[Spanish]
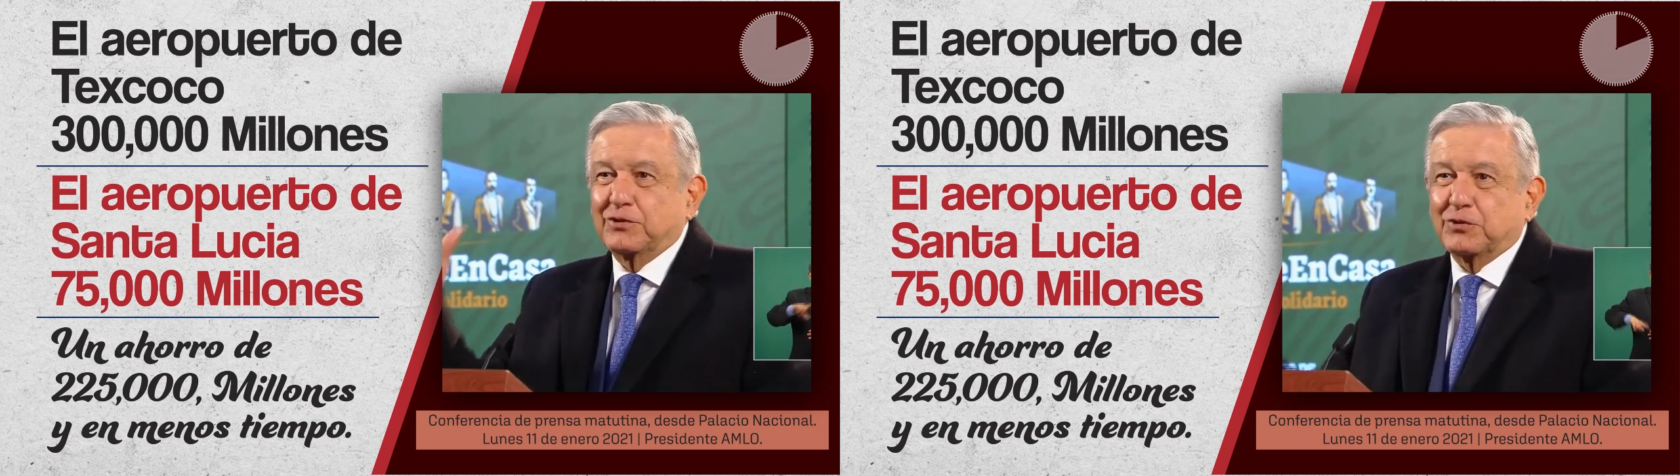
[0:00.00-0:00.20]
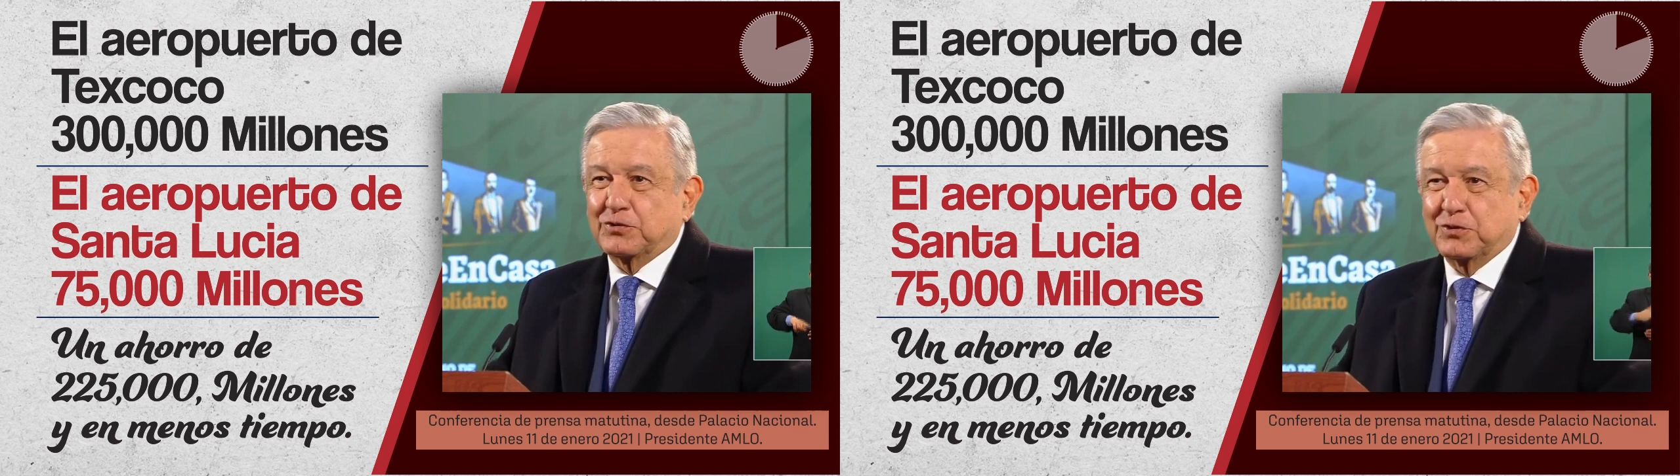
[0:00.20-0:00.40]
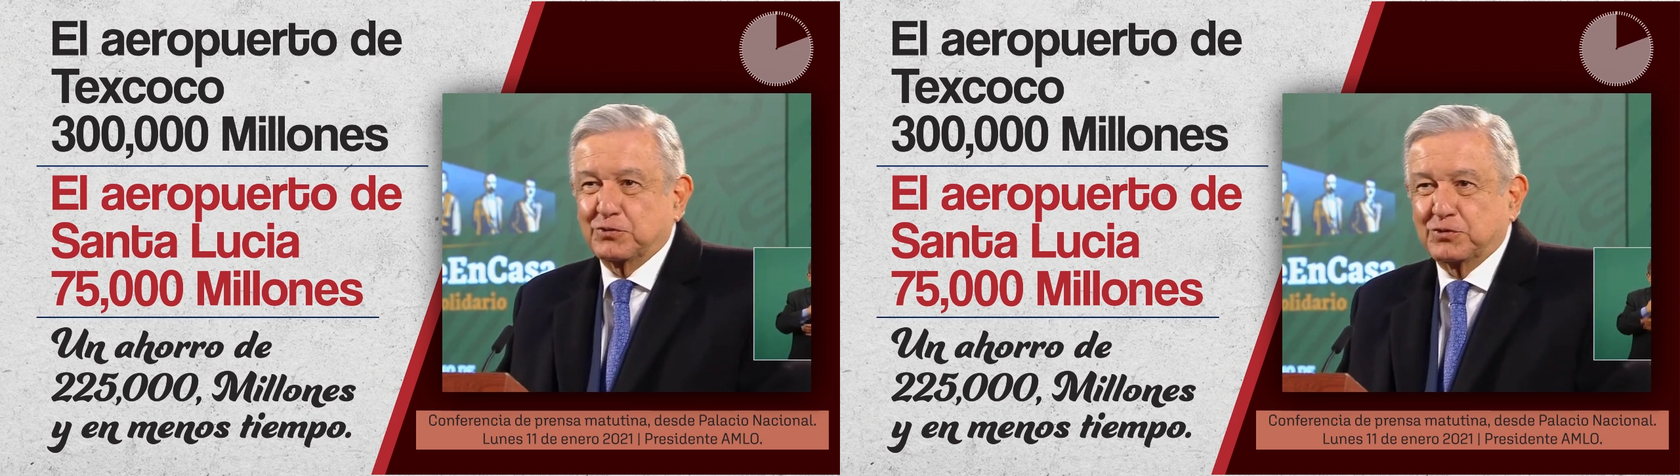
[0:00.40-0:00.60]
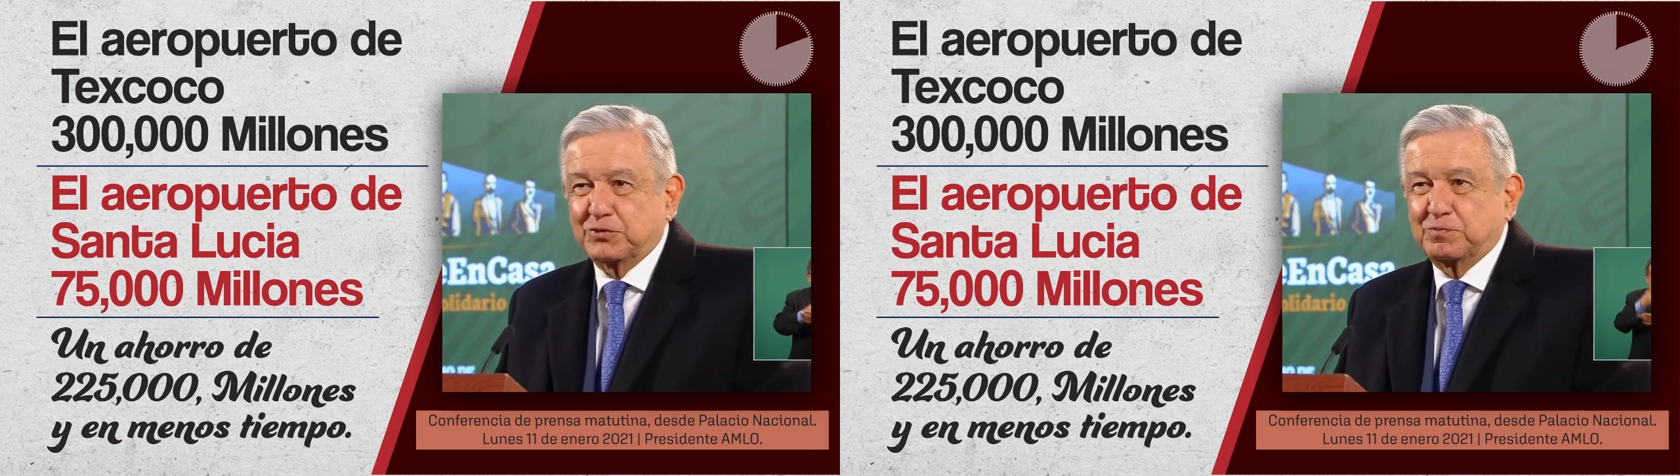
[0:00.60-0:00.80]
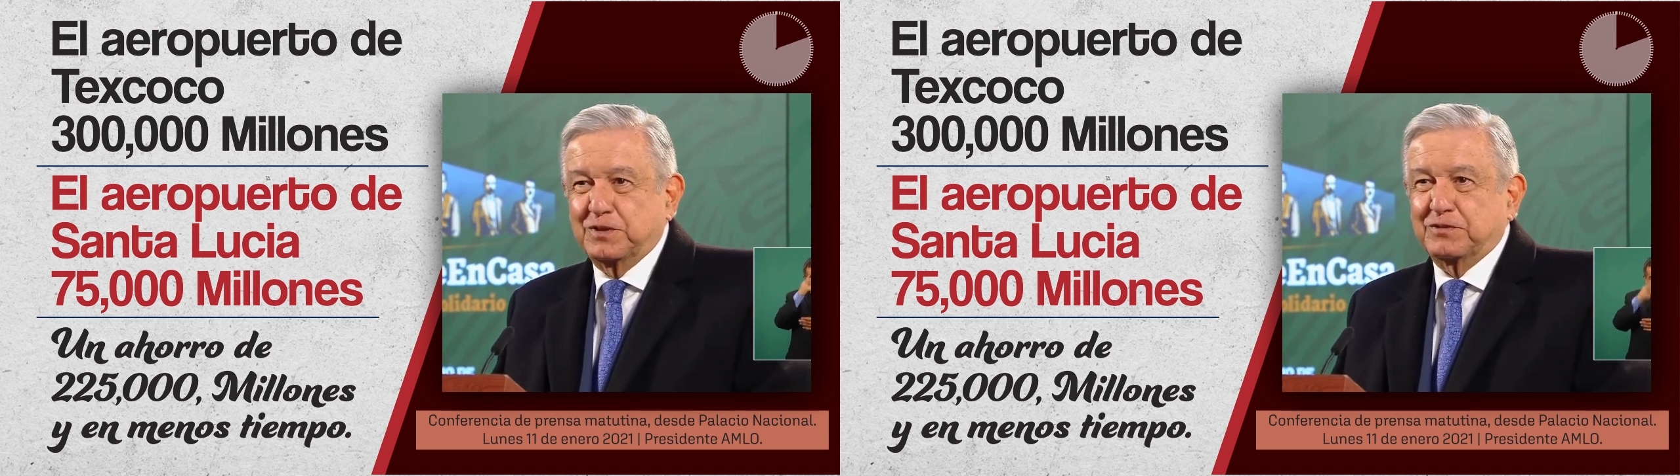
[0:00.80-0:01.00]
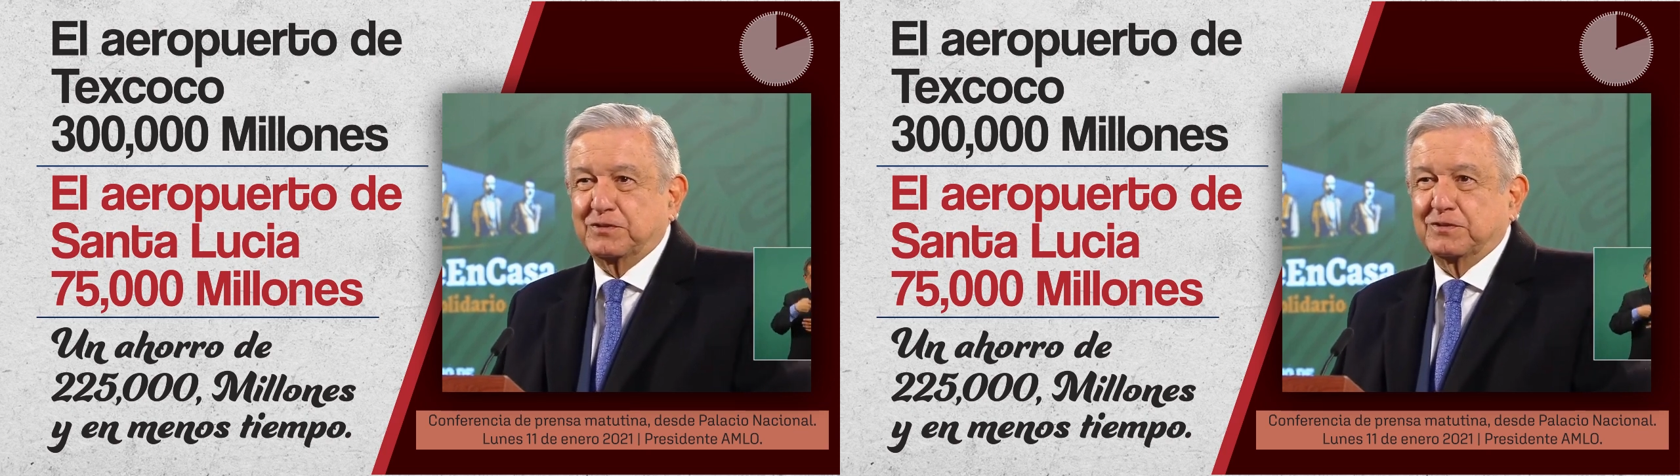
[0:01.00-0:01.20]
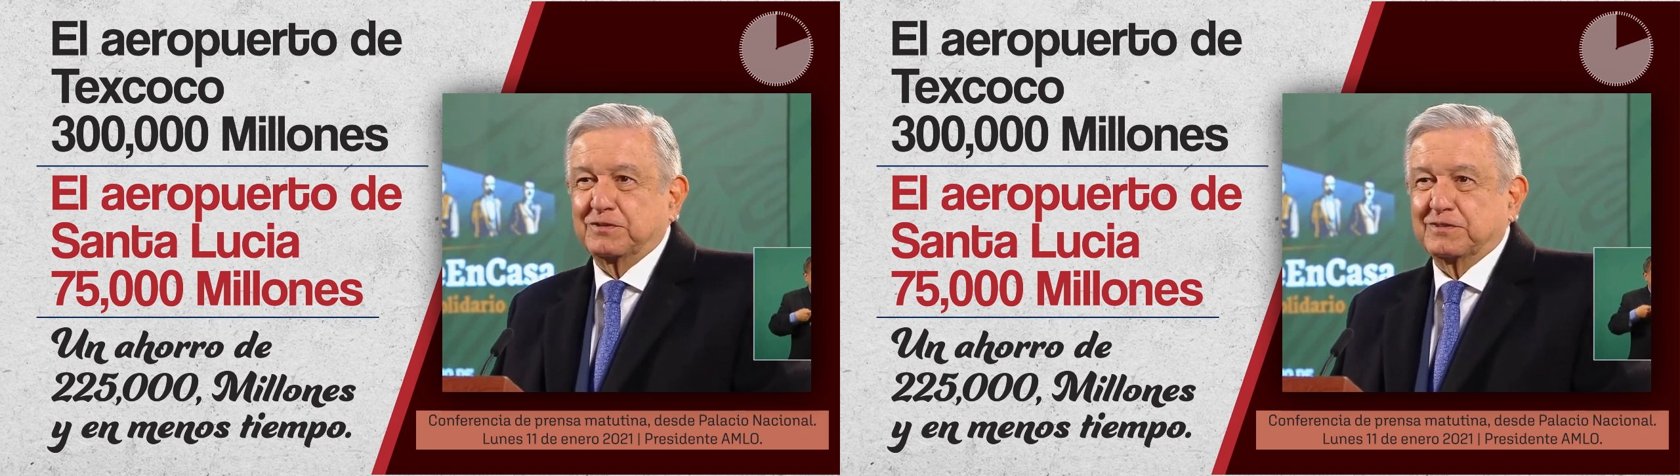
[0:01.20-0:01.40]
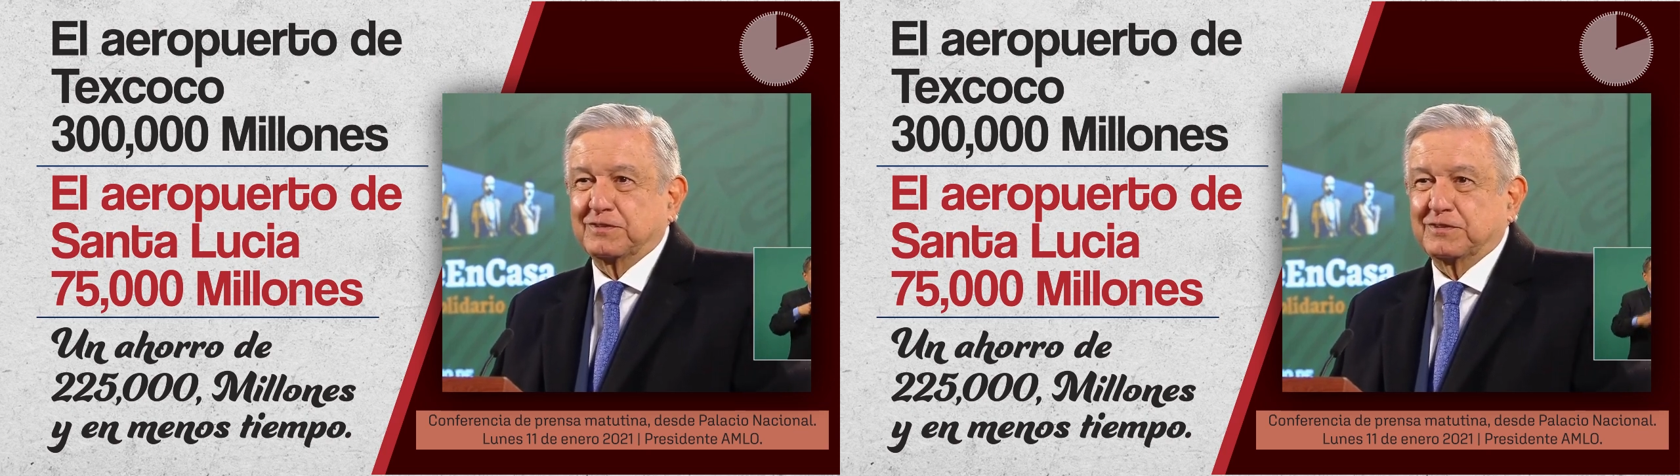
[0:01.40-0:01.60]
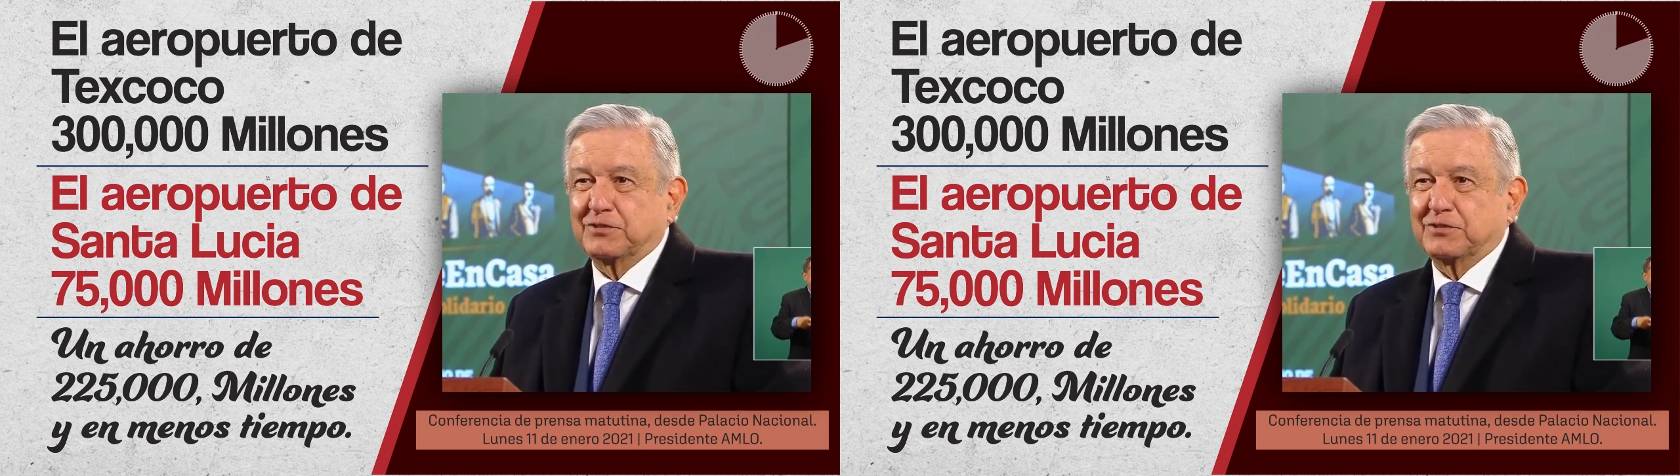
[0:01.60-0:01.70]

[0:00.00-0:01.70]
lo de los segundos pisos.